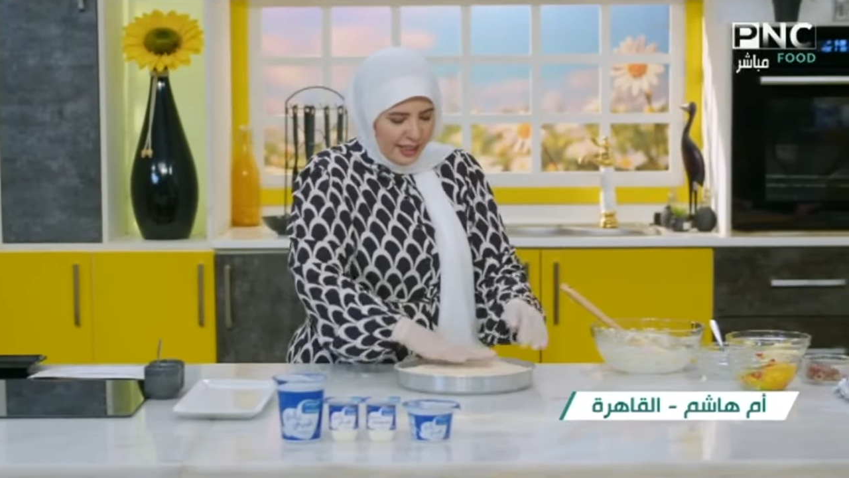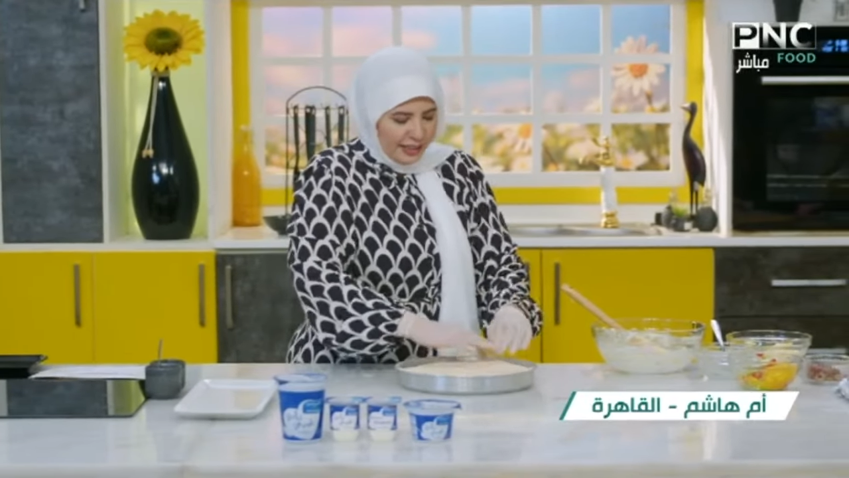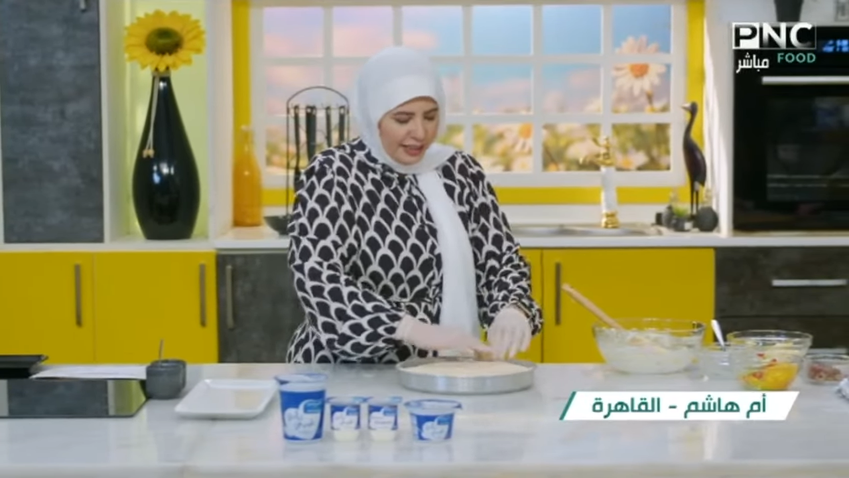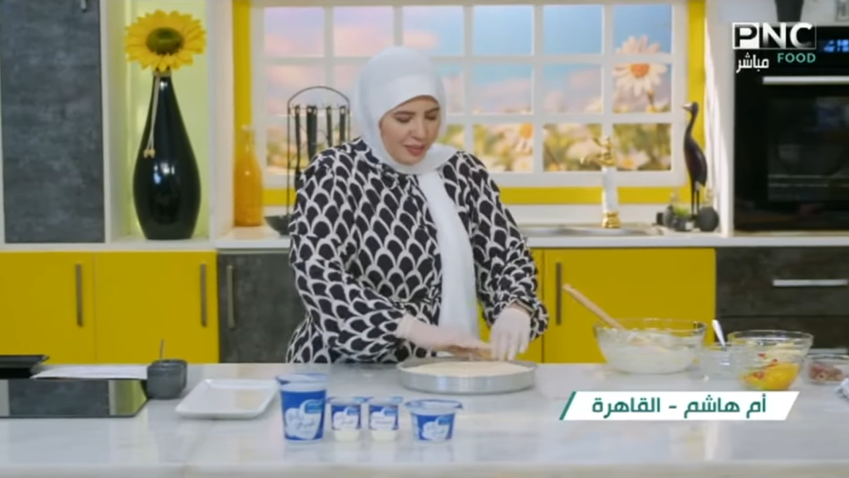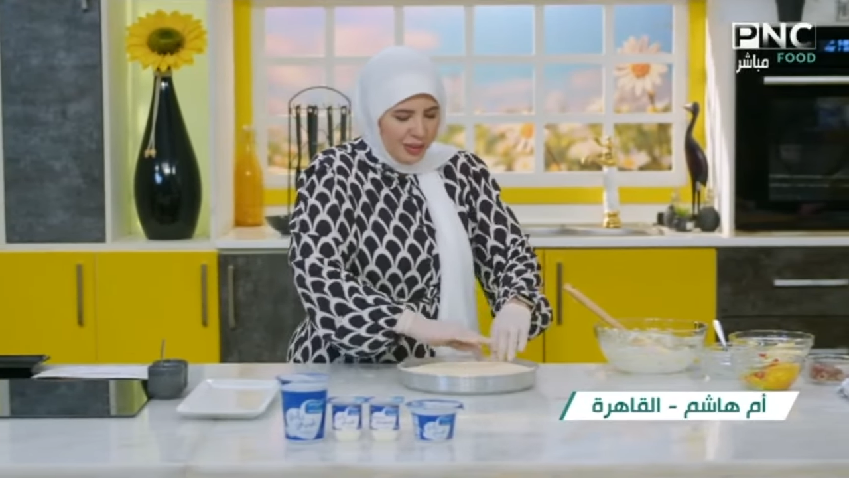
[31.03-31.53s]

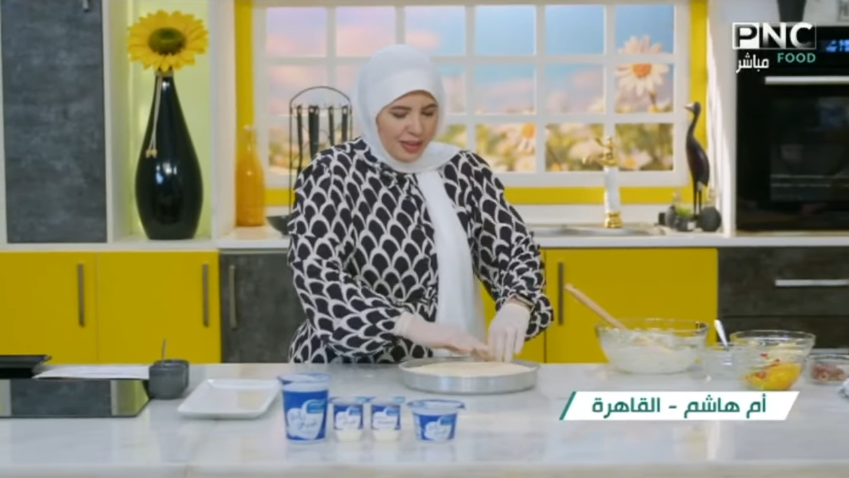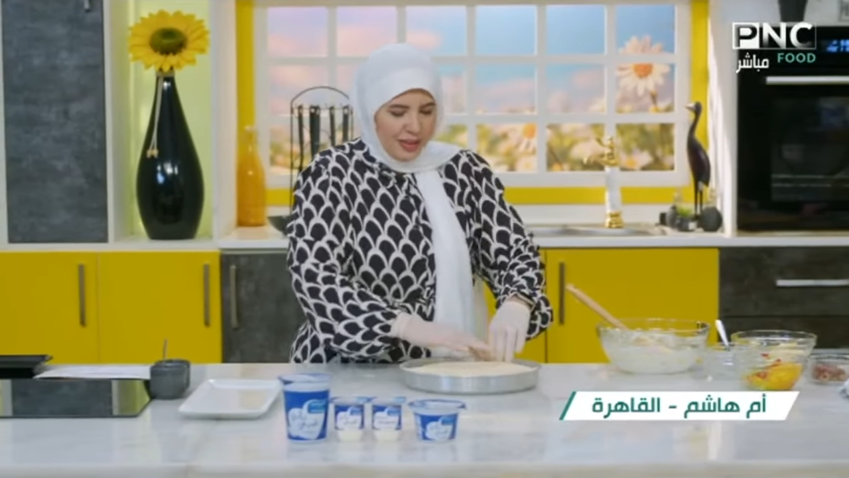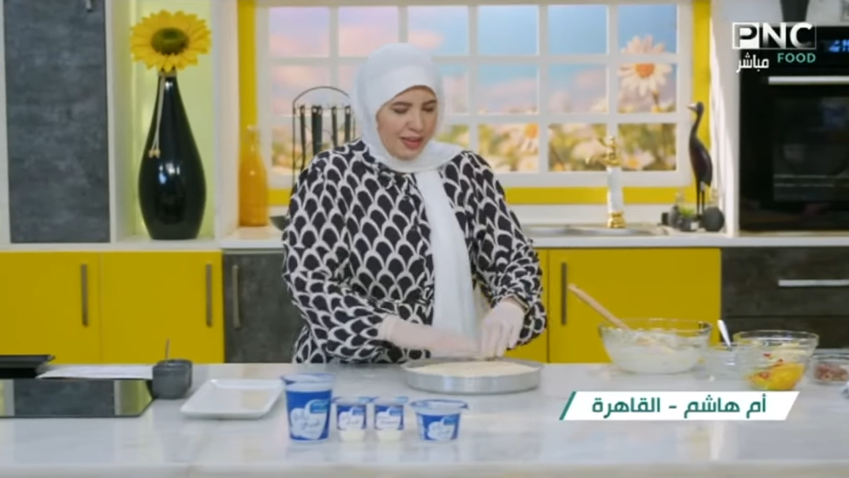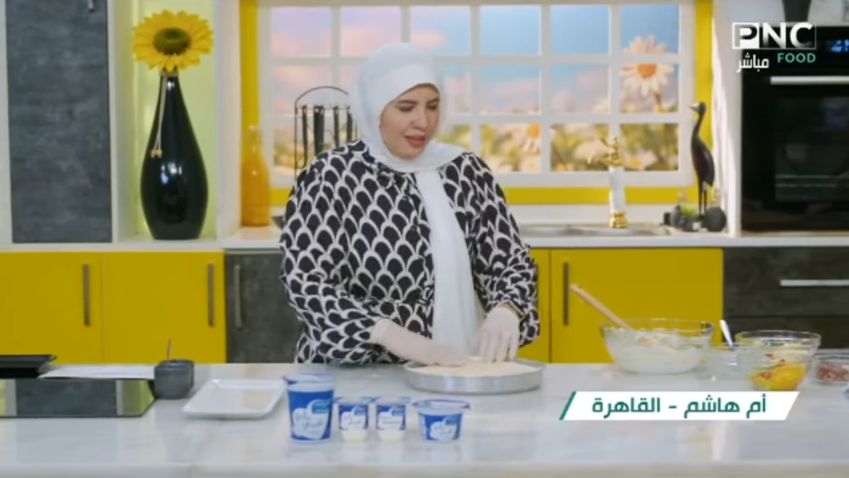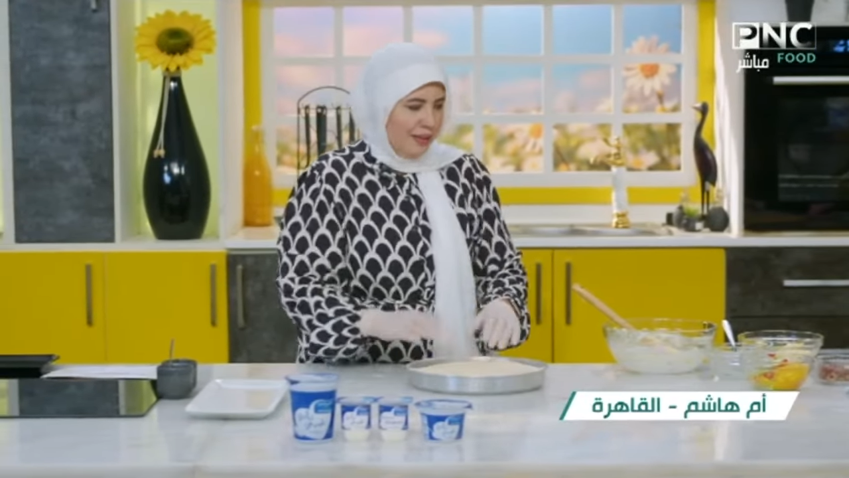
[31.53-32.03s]
انا دايما
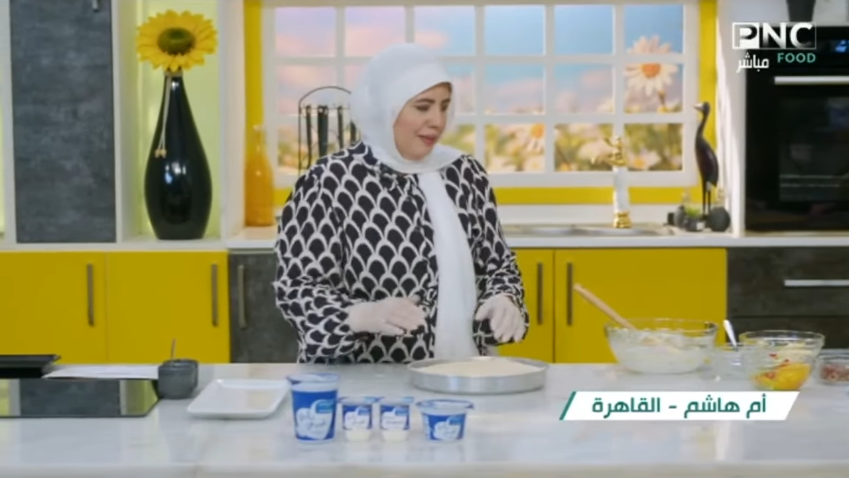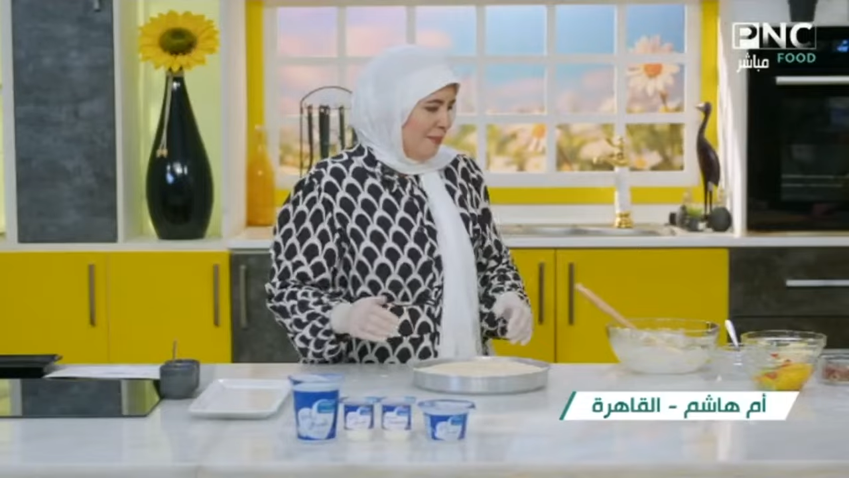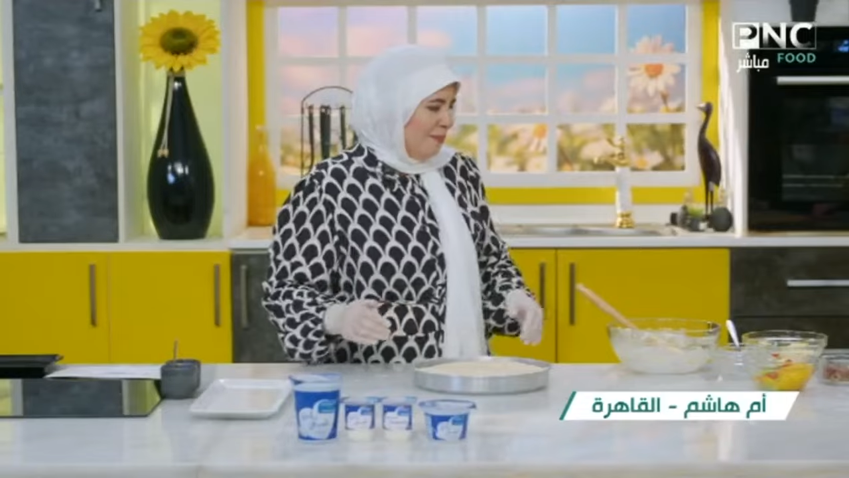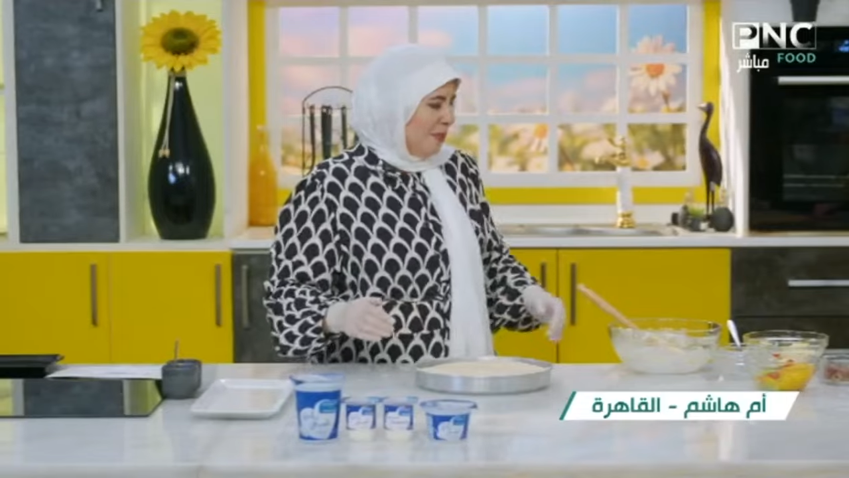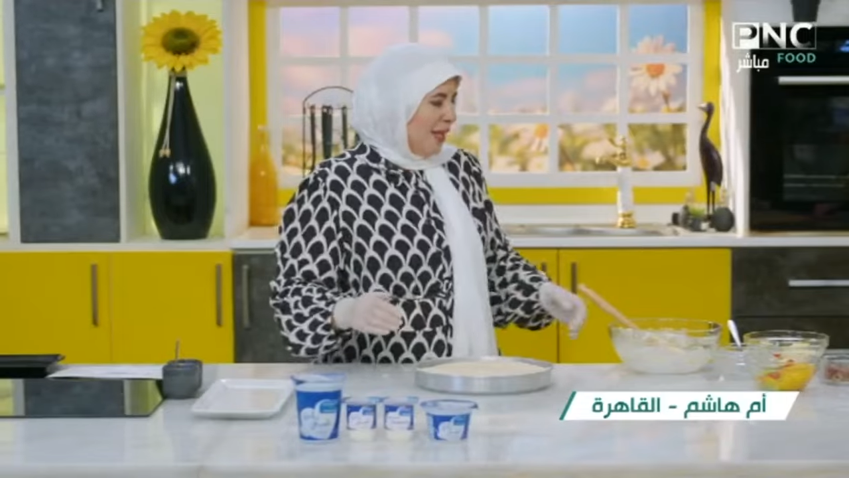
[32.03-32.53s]
آه،